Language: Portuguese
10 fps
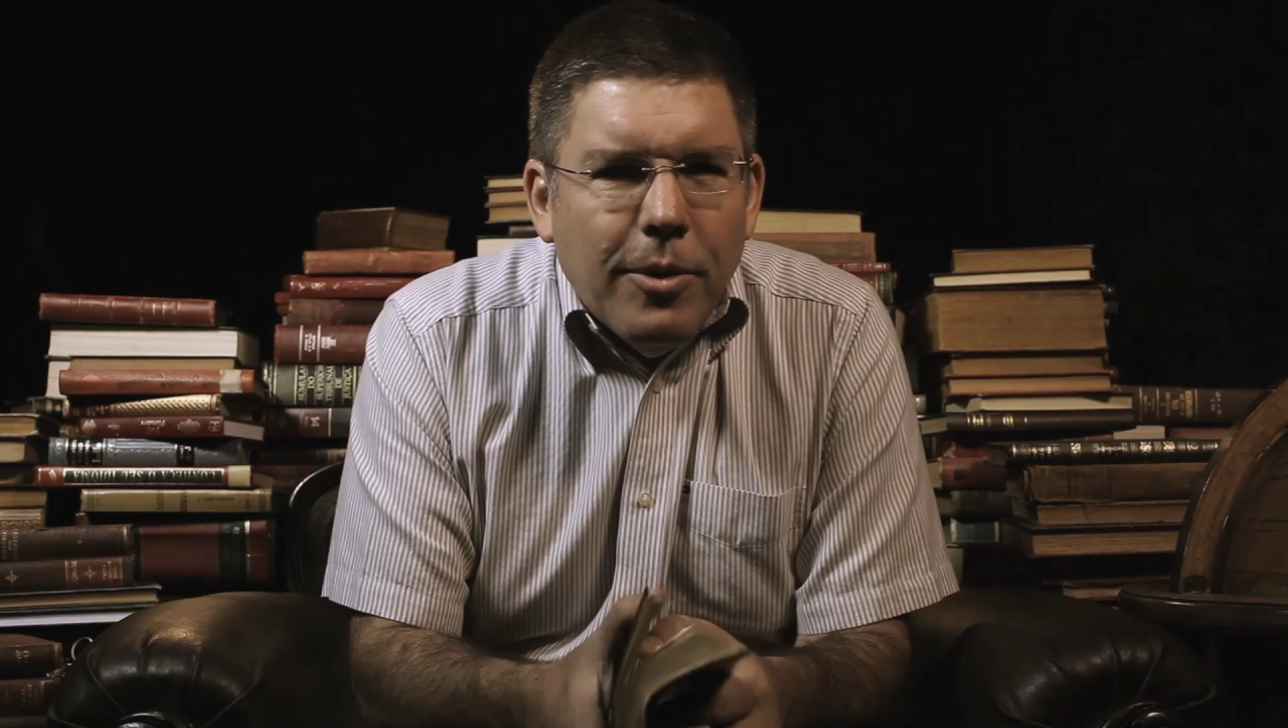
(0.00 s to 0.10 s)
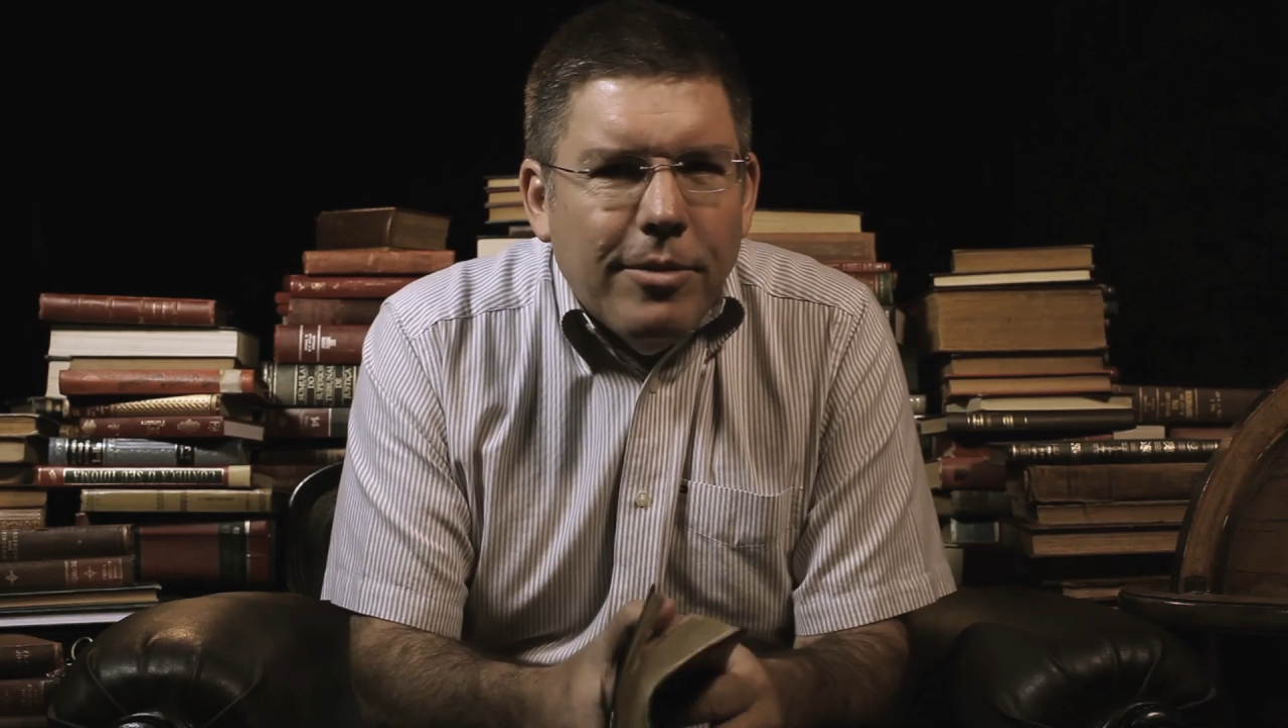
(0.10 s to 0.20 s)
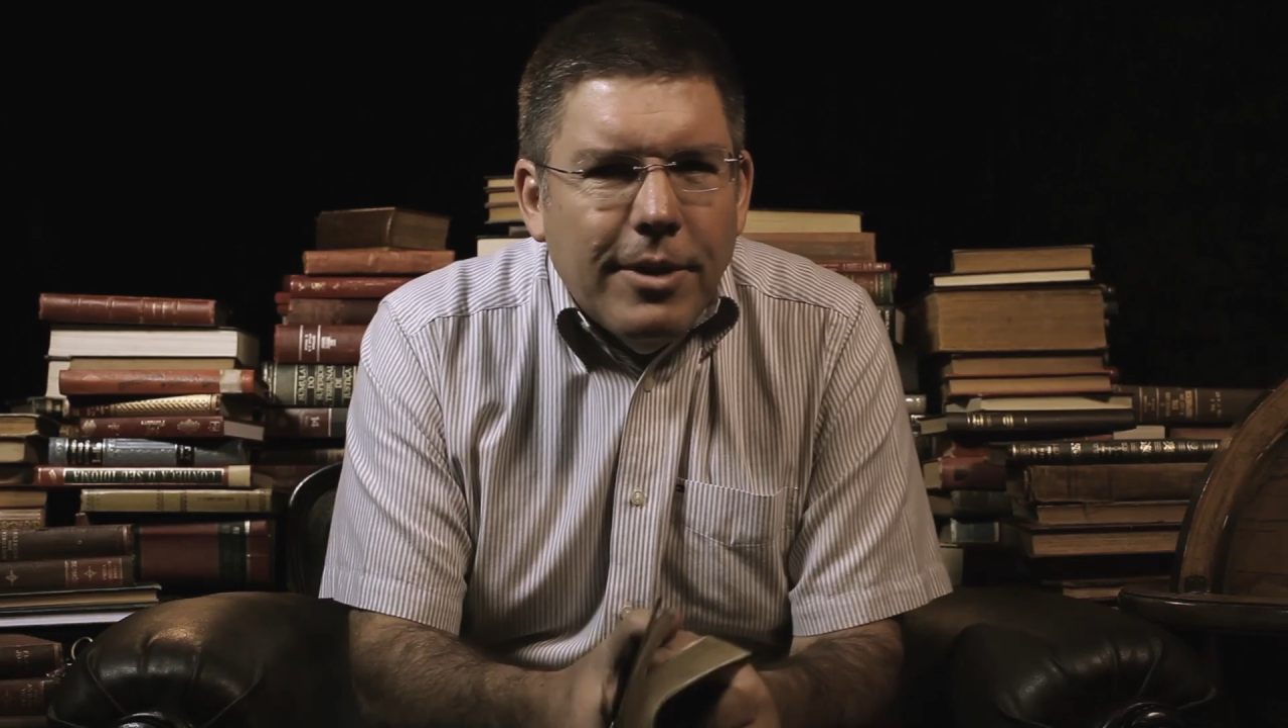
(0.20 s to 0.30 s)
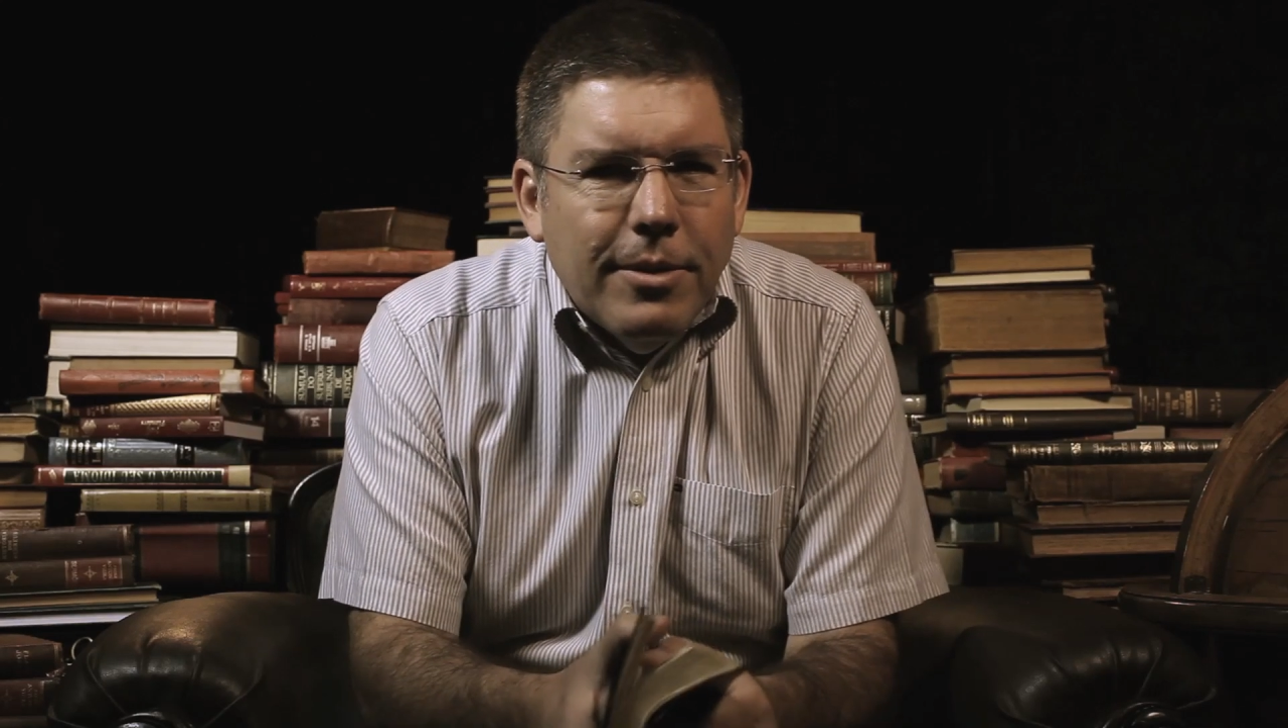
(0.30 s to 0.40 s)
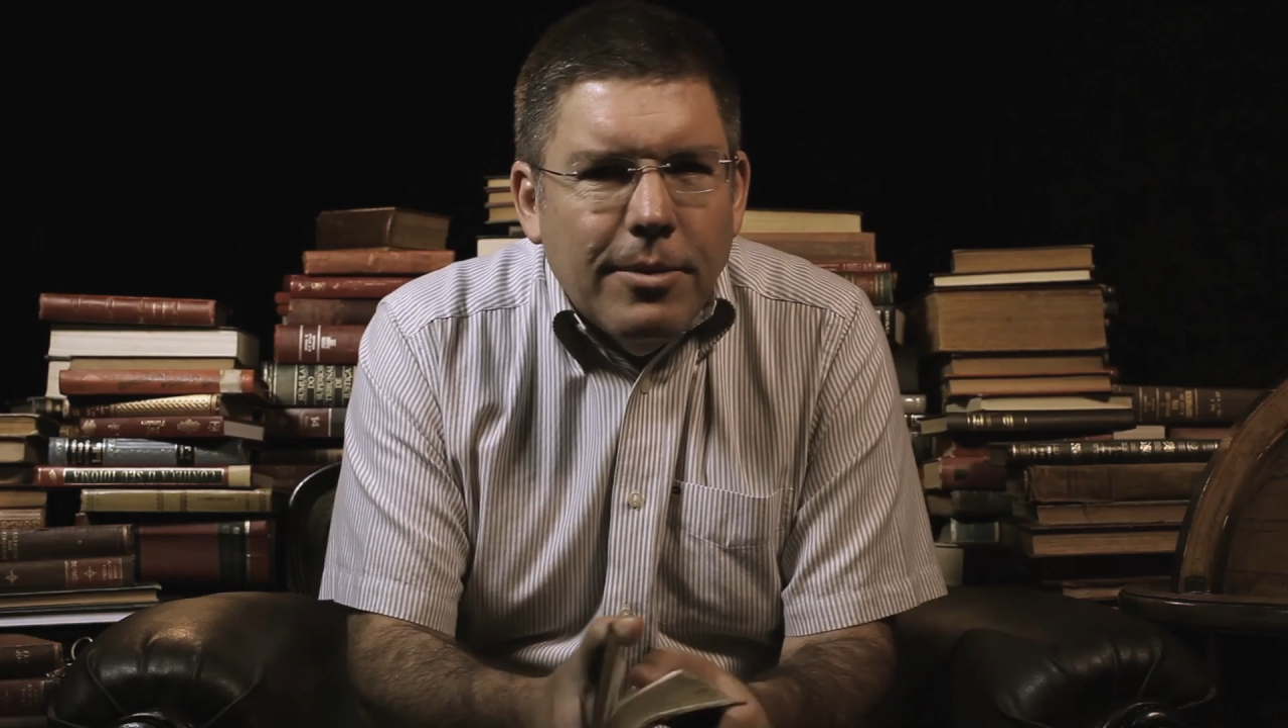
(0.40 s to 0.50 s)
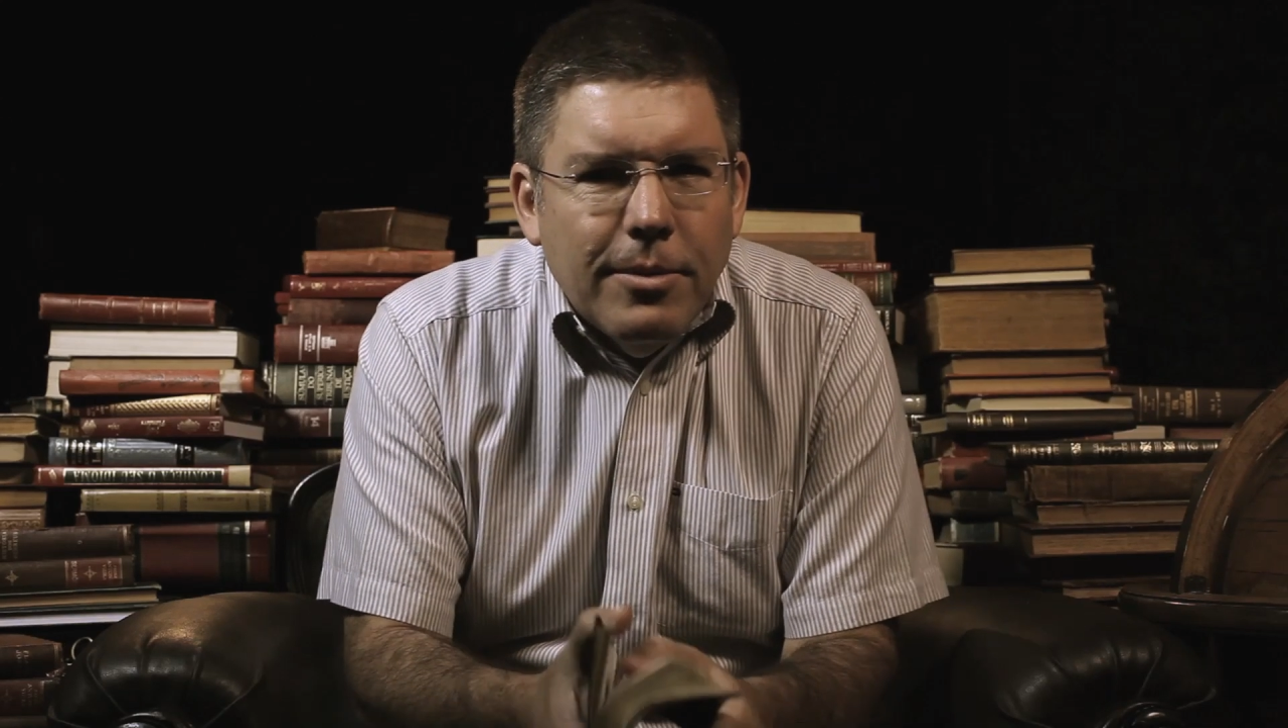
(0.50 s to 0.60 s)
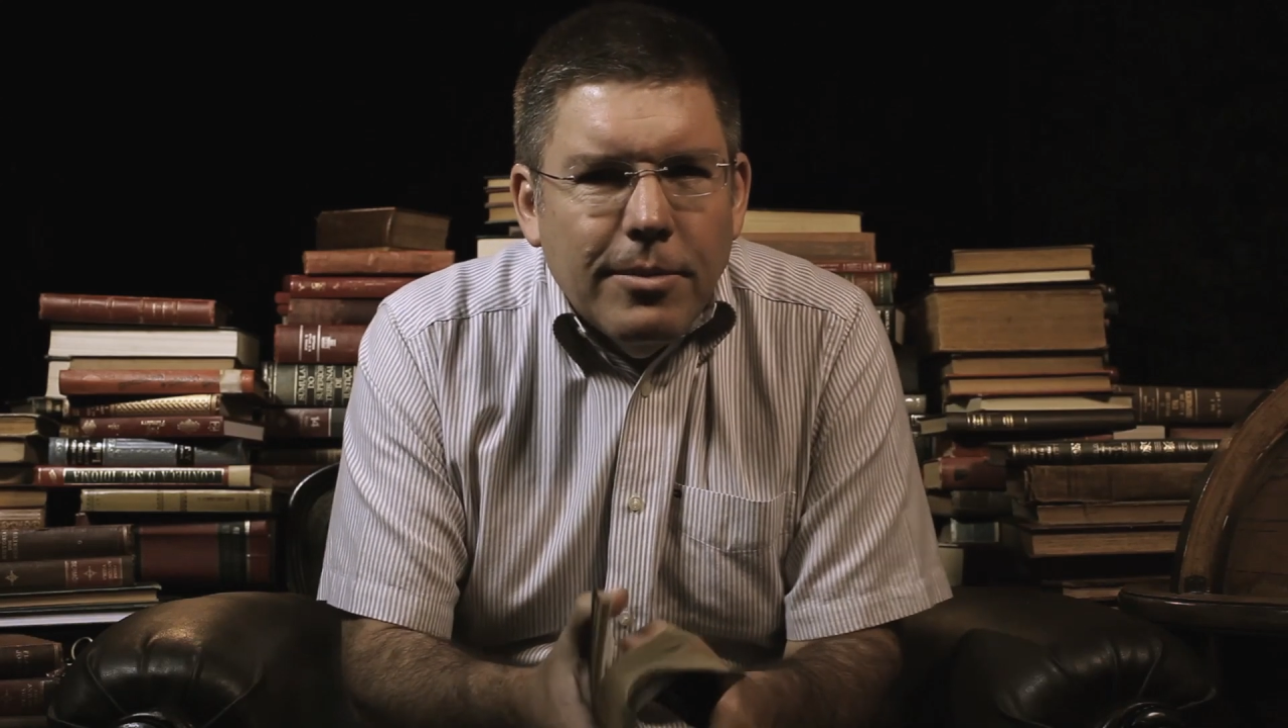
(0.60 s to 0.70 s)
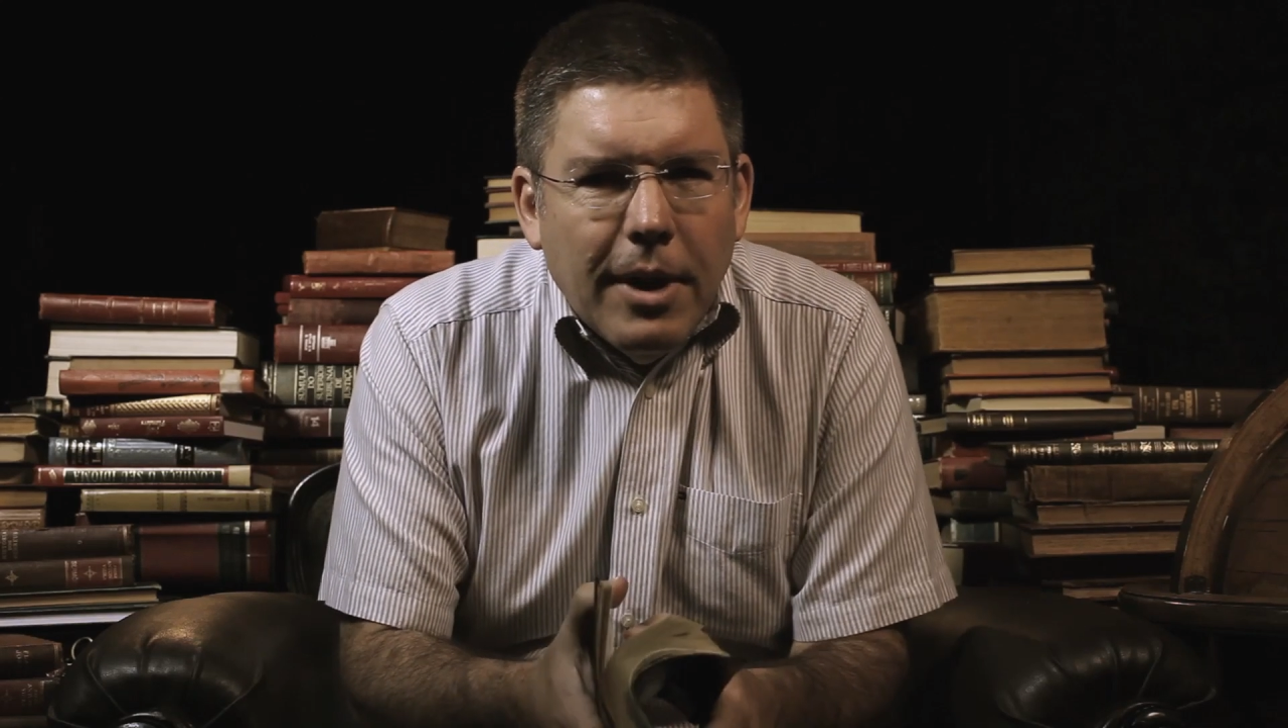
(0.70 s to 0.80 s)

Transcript: ouvindo um